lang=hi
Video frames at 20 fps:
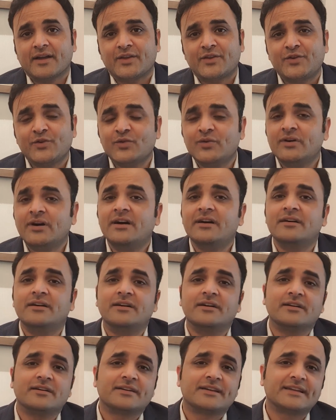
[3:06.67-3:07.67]
क्यों
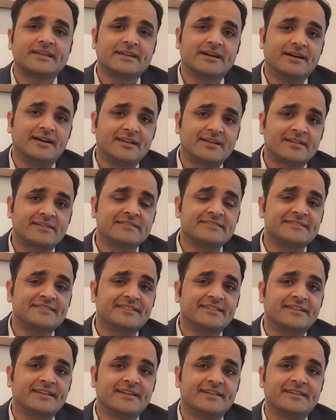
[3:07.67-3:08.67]
कि हर
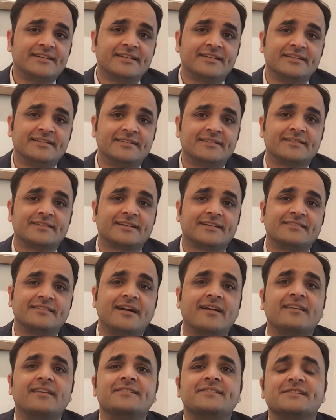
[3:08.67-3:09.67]
कंसल्टेंट
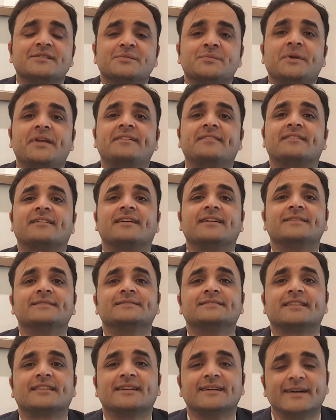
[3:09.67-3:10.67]
कजाक नेशनल बेच रहा है
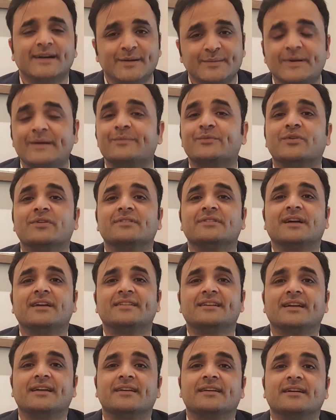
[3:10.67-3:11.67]
अब आपको
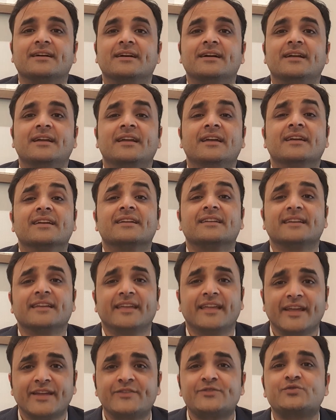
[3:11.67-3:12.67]
अंदाज आएगा कि
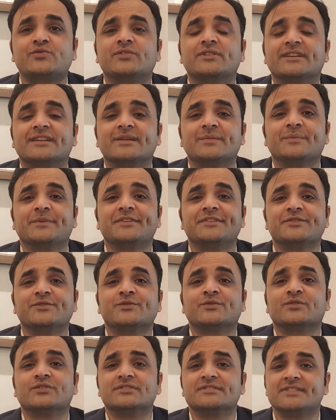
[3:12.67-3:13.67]
एक स्टूडेंट के पीछे
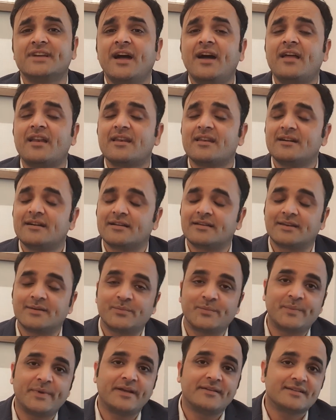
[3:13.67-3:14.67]
उनको चार लाख
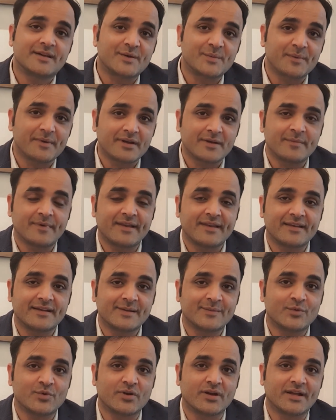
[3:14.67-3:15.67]
नब्बे हज़ार रुपये कमाने का
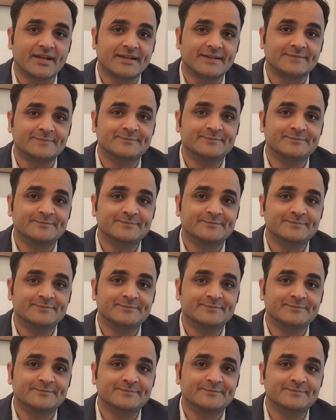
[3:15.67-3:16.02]
मौका है